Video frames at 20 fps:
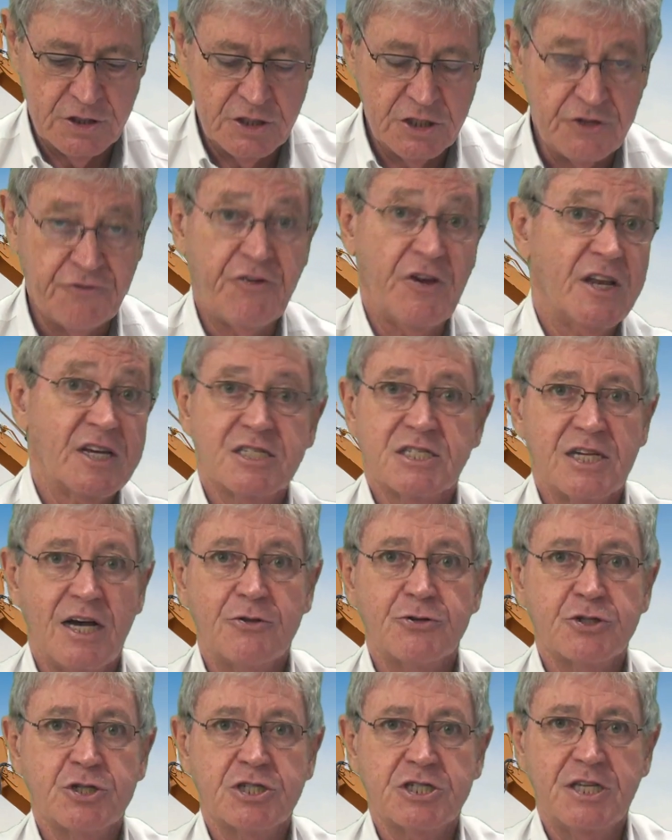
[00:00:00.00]

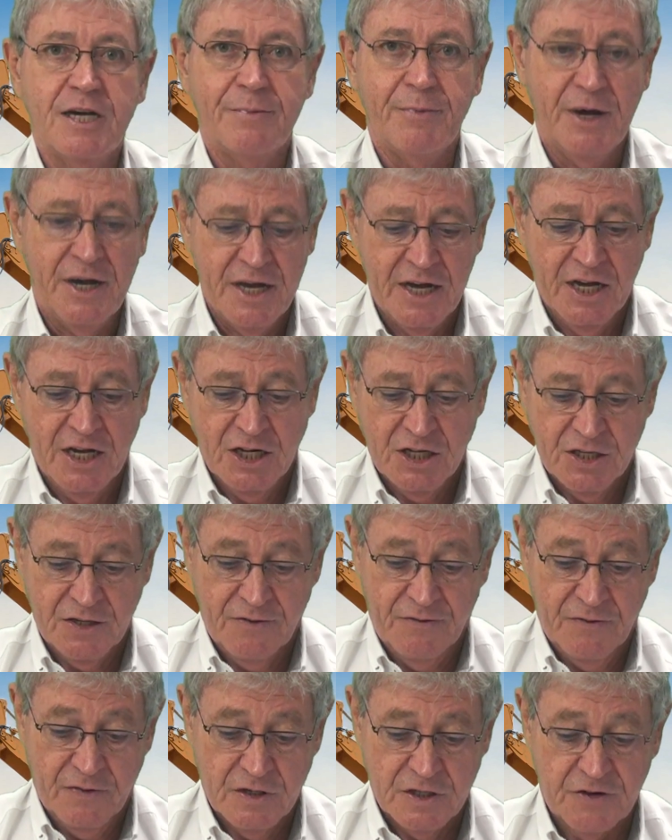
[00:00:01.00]
diferenciado sistema
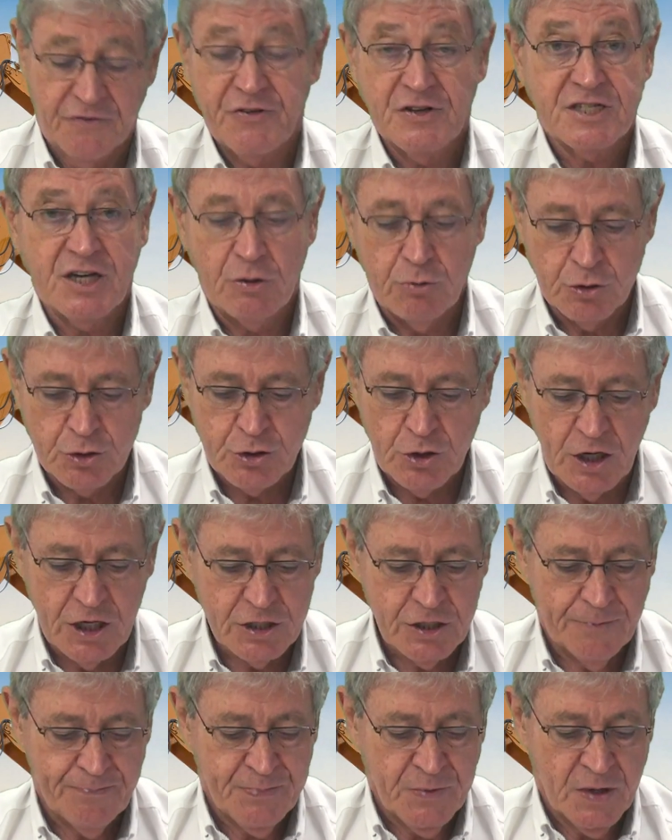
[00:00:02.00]
de fazer consórcio,